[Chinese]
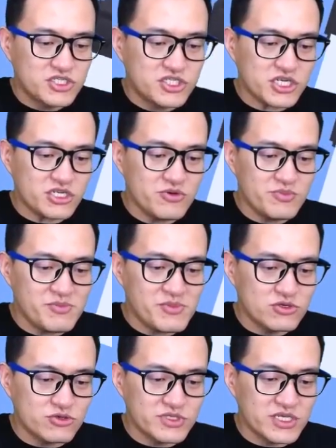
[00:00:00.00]
这都没
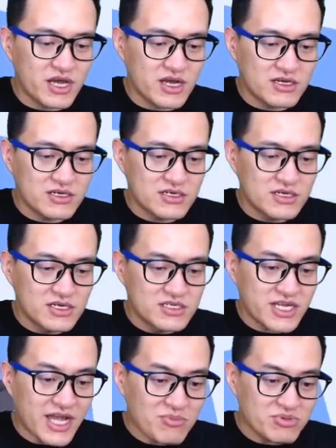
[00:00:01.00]
命中你，
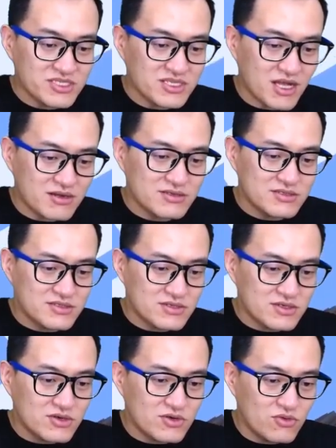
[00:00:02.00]
这还不死？
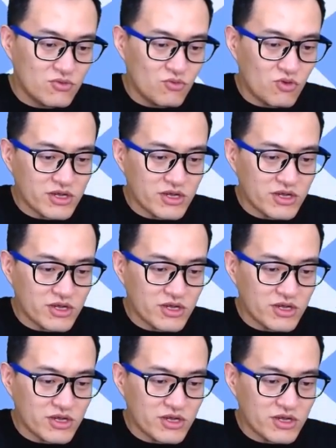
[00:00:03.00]
哇，